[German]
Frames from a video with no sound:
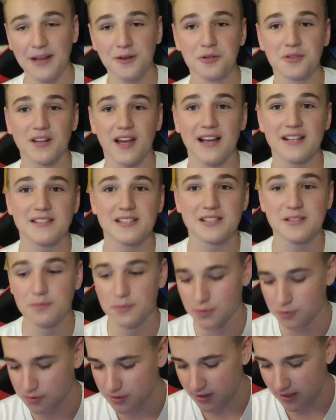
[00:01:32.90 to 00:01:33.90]
31.
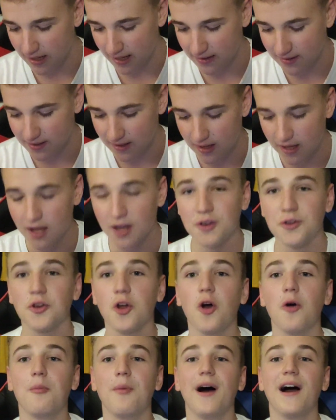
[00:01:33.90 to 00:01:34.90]
Minute hat
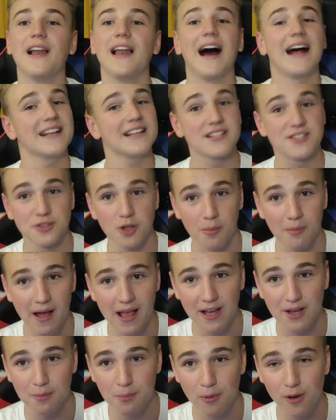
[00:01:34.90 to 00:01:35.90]
nochmal, hat es
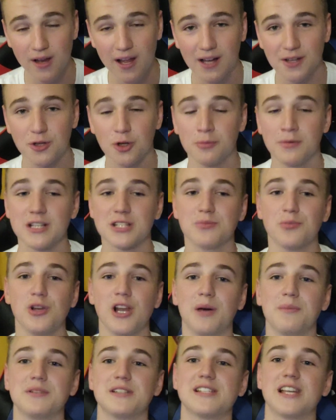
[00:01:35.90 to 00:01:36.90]
nochmal gemüllert. Thomas
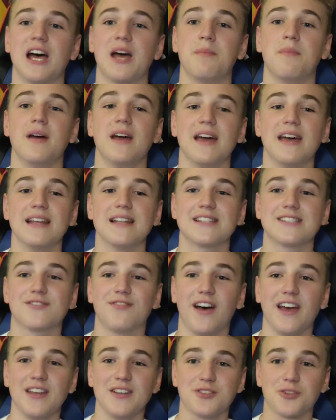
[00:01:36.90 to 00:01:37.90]
Müller mit seinem
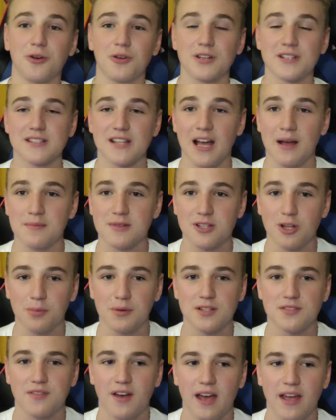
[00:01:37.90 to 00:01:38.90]
zweiten Tor des Abends, ich
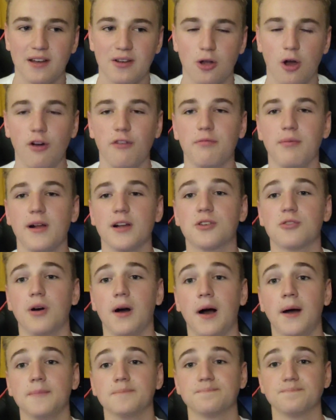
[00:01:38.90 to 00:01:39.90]
glaube, das war ein
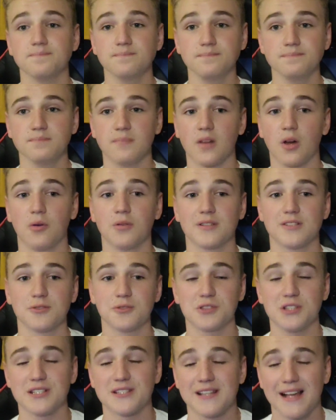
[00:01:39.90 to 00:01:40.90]
Kopfballtor. Und
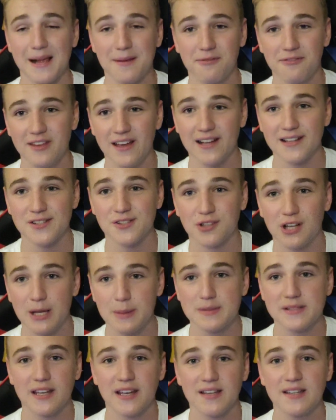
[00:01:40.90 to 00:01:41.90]
so steht es halb 4-1 zur
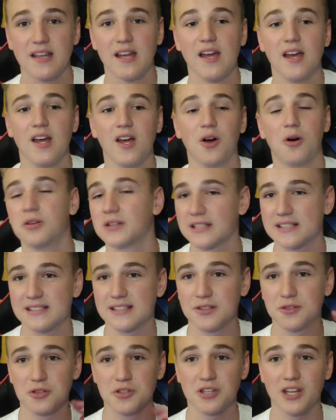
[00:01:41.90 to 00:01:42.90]
Halbzeit. Und das ist
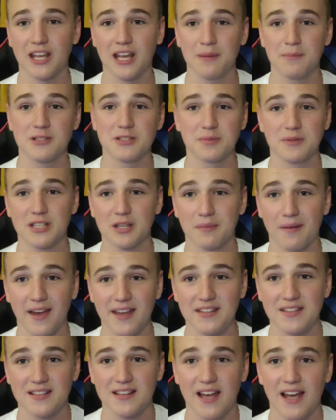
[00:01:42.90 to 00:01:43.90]
natürlich ein Ergebnis, mit dem
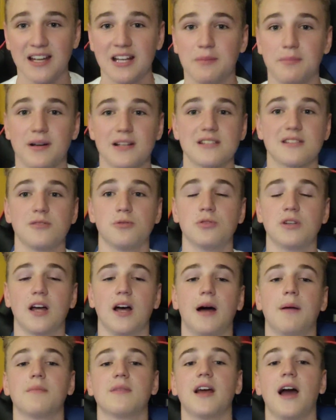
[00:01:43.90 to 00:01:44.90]
rechnet keiner.
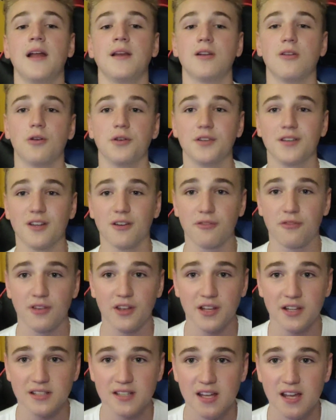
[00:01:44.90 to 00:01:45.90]
Barcelona haben keine Leute
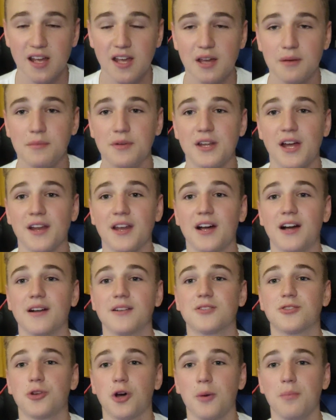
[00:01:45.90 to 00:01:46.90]
gefehlt. Mit
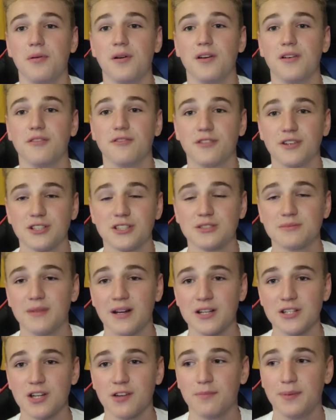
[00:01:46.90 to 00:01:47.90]
einer Top frischen
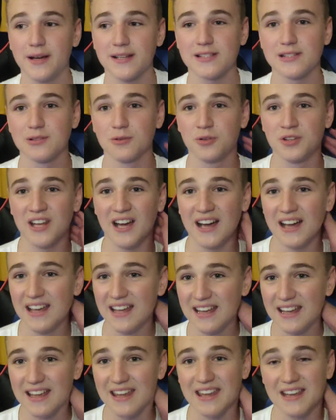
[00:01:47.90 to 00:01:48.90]
Mannschaft Barcelona
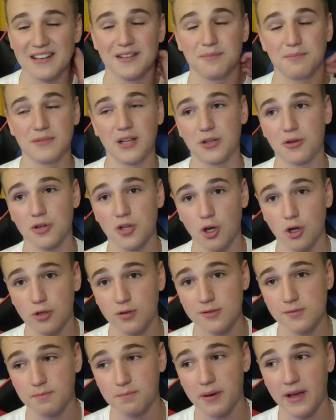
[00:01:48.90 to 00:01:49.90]
gegen eine, natürlich
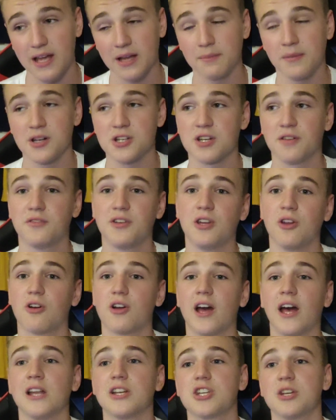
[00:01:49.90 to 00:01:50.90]
auch Bayern-Mannschaft, die
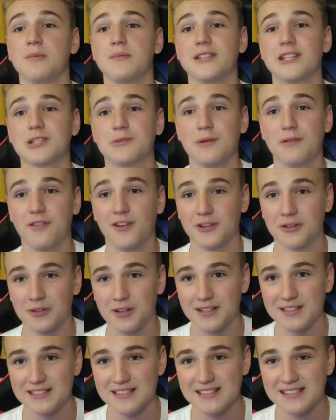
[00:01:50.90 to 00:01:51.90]
noch kein Champions League-Spiel
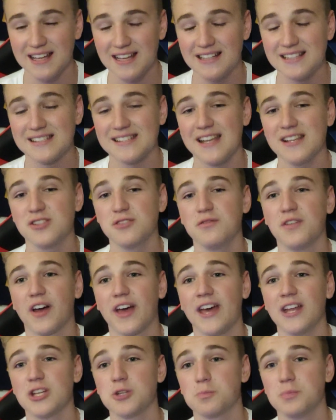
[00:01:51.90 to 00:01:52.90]
verloren hat dieses Jahr, die sehr
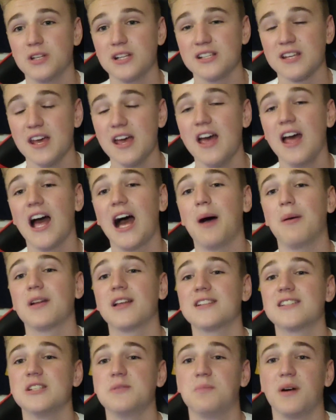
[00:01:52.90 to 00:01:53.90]
souverän spielt. Aber
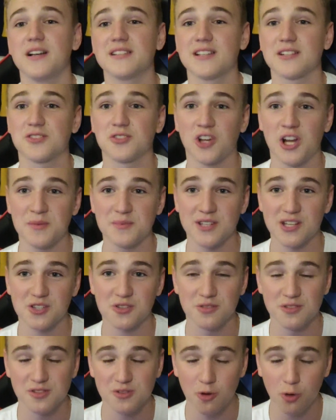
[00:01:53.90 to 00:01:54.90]
dass die Barca zur Halbzeit
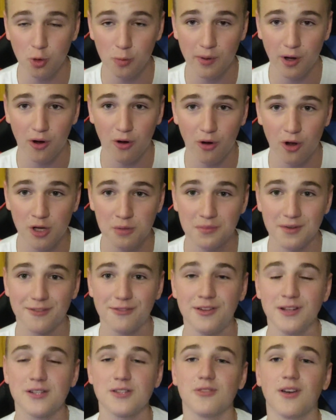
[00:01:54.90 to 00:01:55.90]
schon so überrollen mit
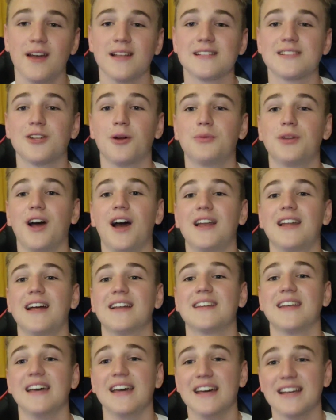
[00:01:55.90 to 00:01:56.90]
4 zu 1, ich glaube, daran
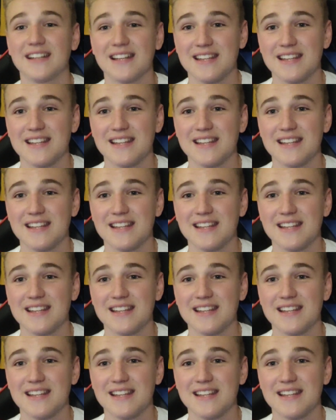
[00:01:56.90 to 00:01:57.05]
hat